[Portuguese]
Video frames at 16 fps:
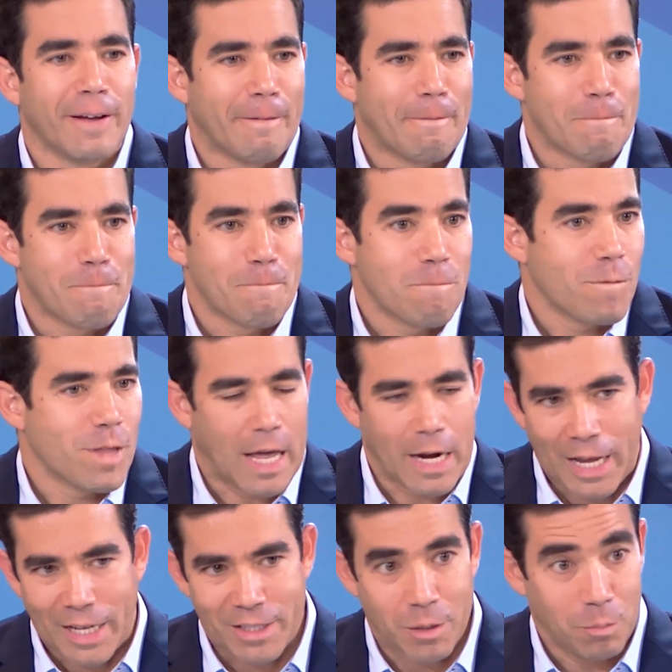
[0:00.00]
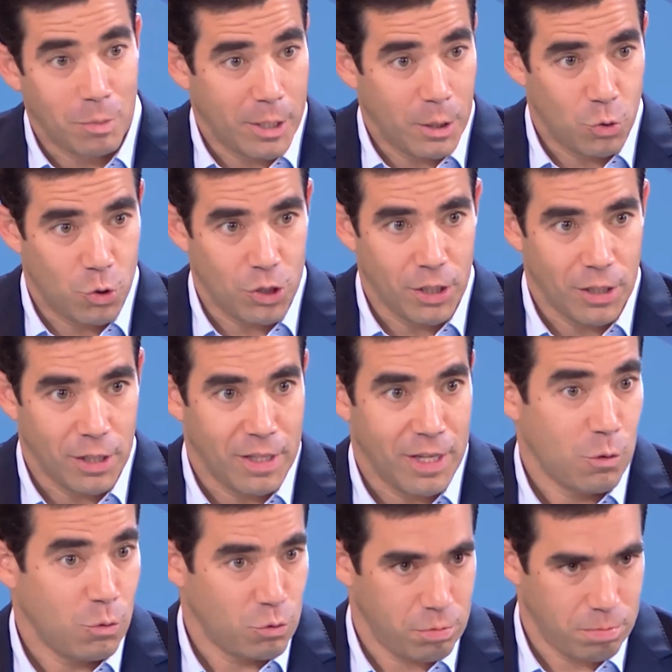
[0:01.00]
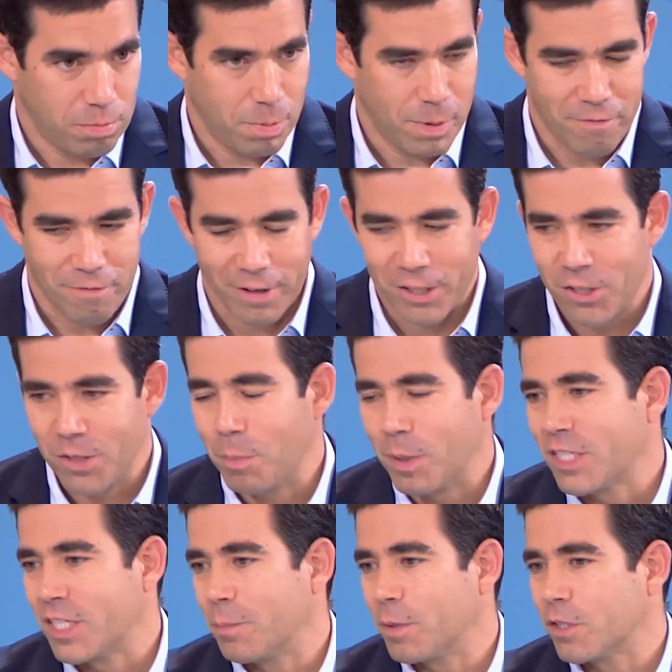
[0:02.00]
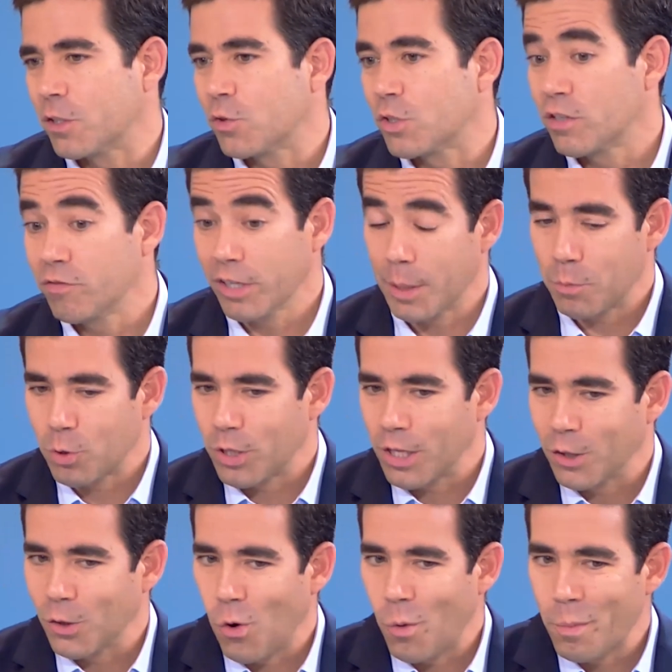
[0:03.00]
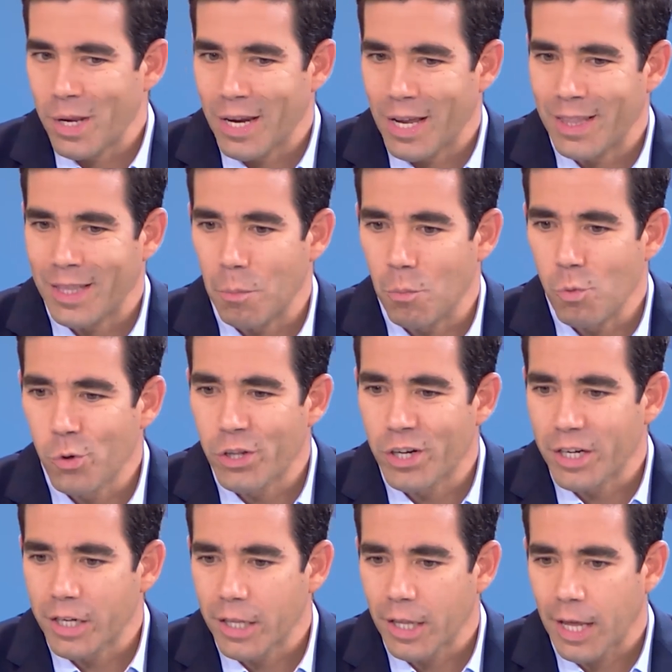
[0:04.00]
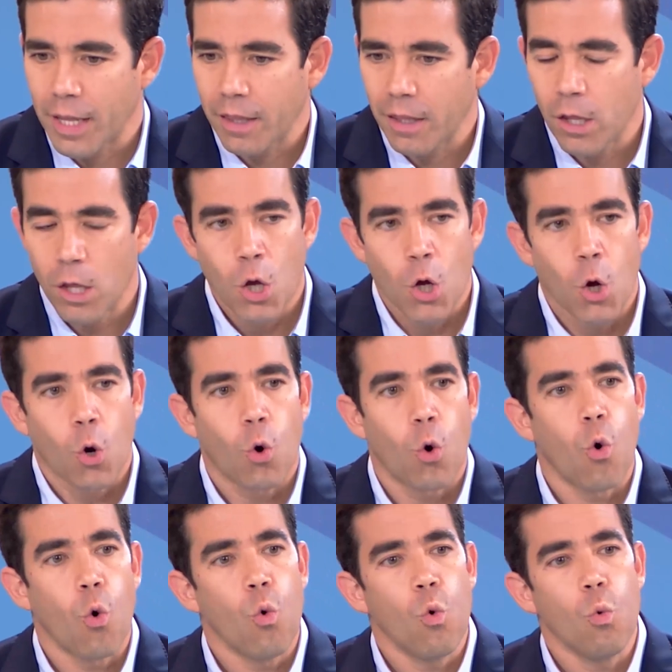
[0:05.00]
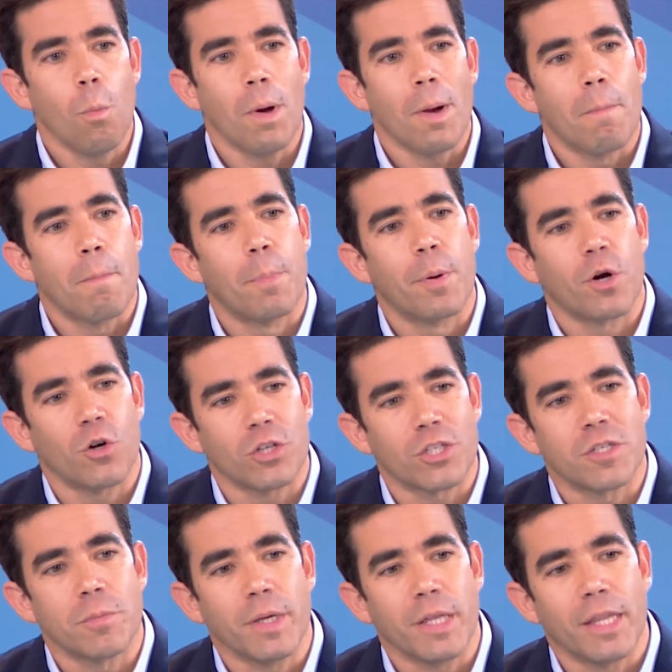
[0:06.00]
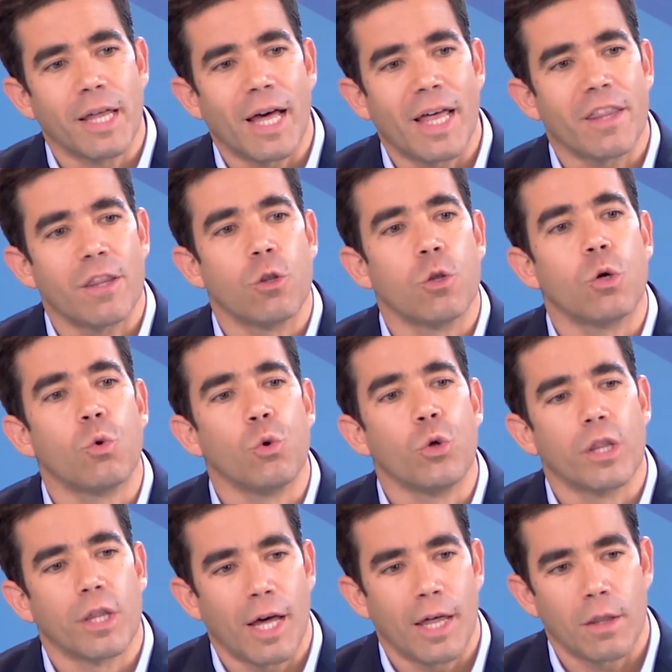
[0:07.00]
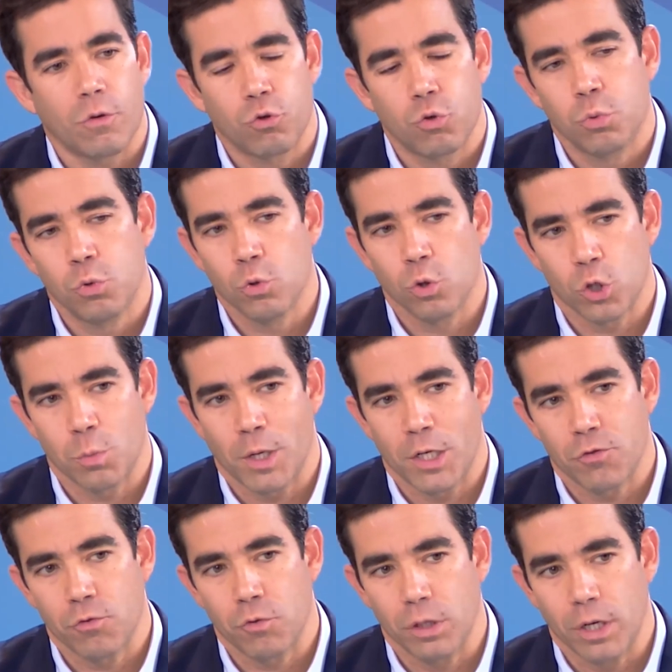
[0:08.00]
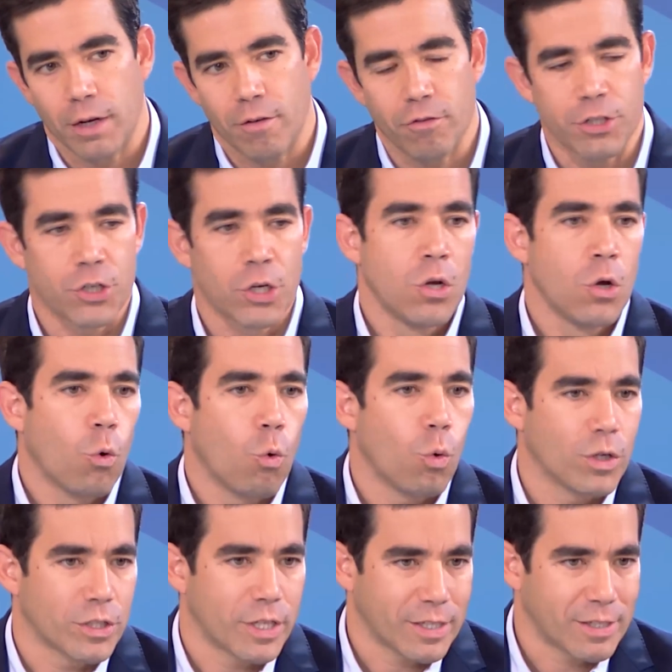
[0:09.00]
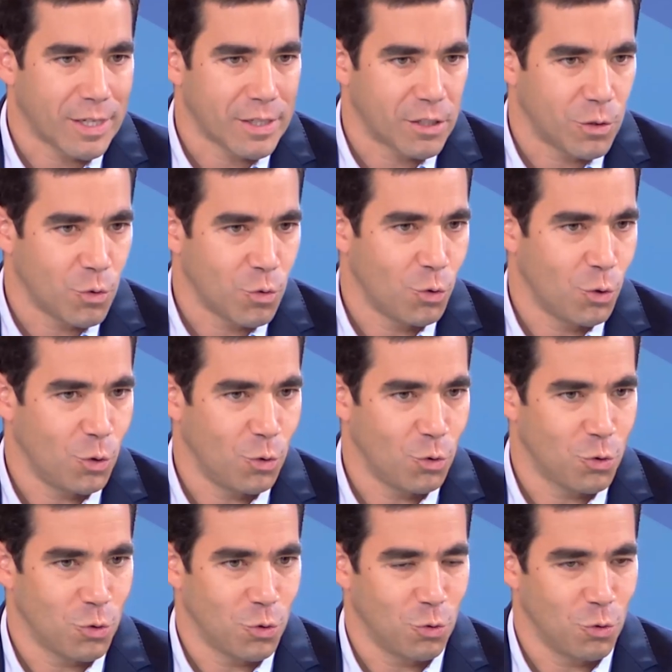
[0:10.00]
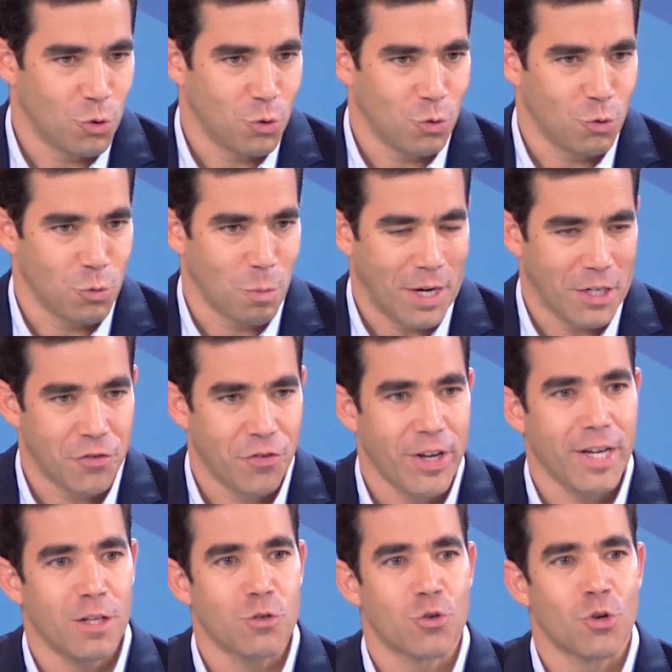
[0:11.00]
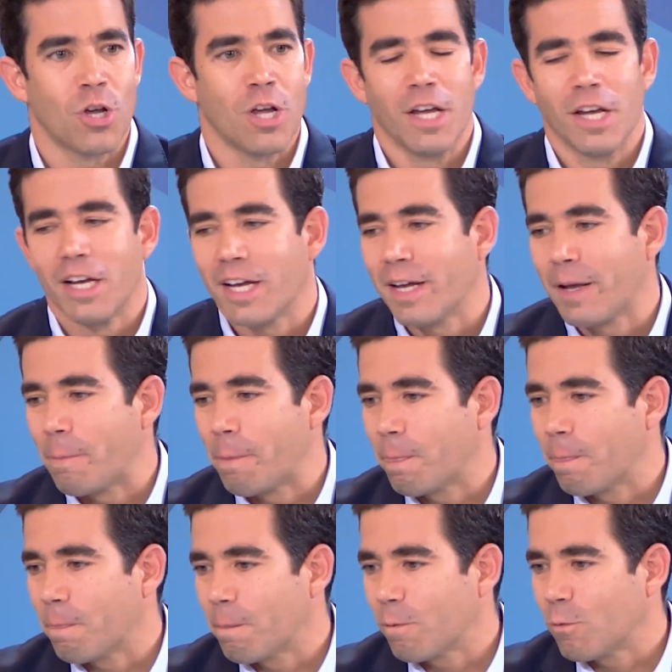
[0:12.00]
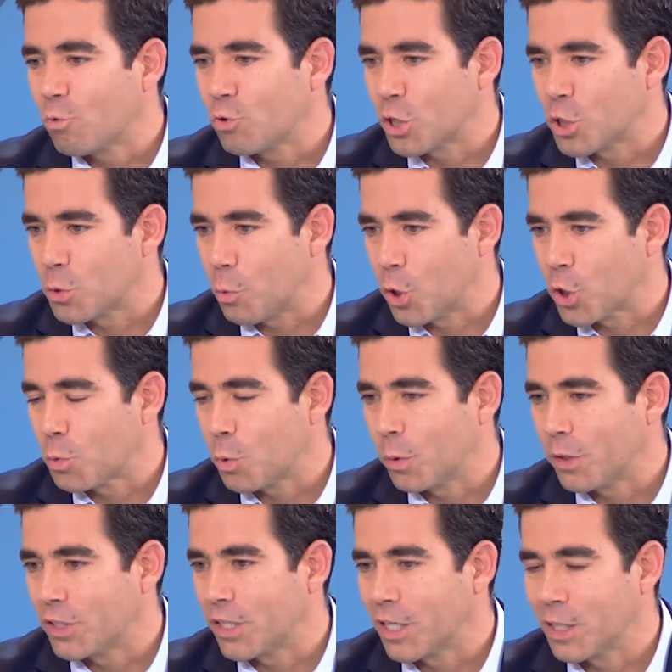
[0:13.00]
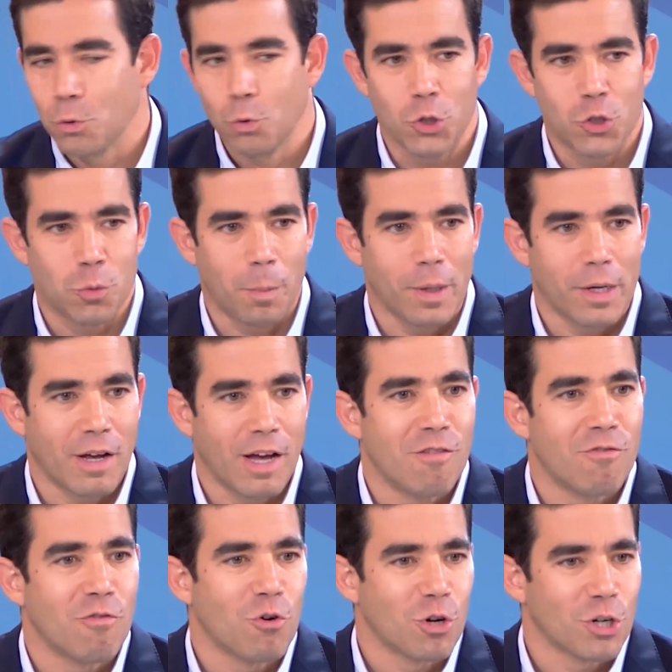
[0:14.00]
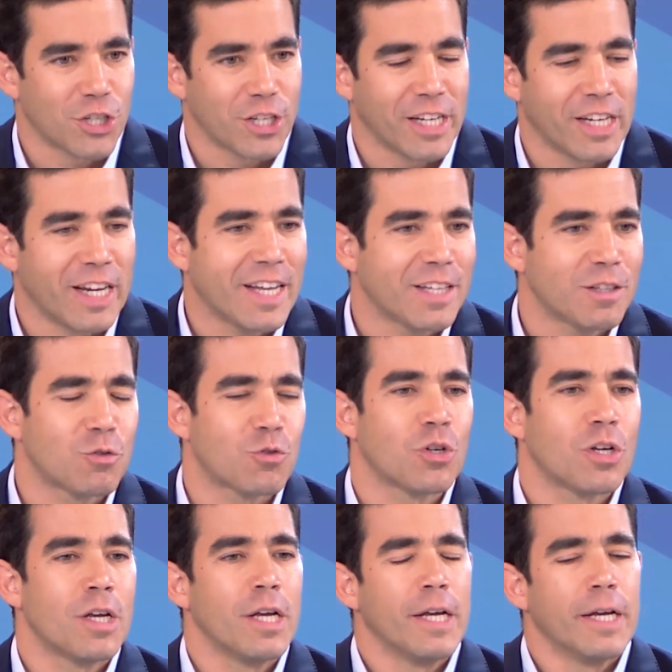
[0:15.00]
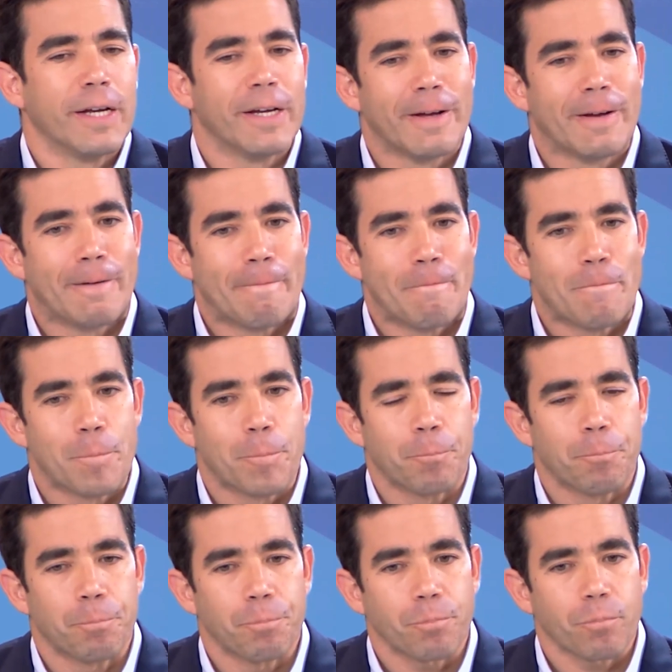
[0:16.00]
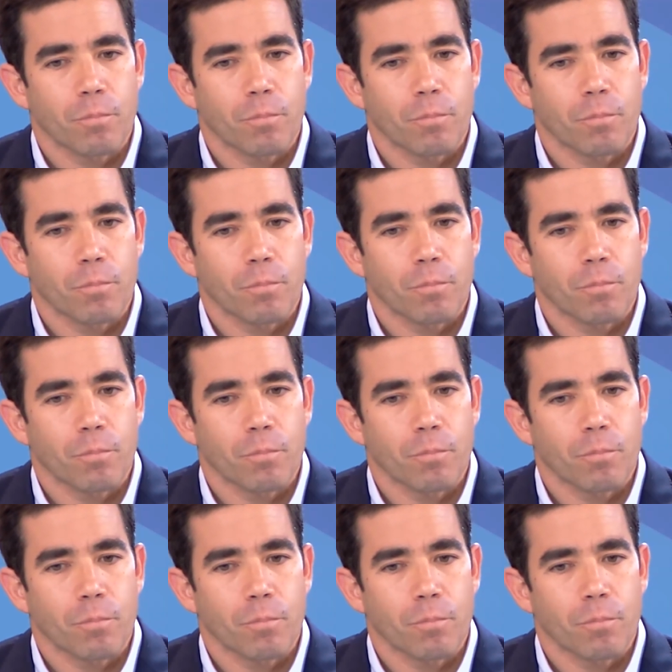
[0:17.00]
um, na Assembleia dos Cidadãos, para efeitos de participação cívica, portanto, combinando a modernidade com uma proximidade de cuidado, sobretudo aos mais vulneráveis o acesso à saúde dos, dos, dos mais velhos, um, ehm, os transportes públicos gratuitos para avós e netos, um, ehm,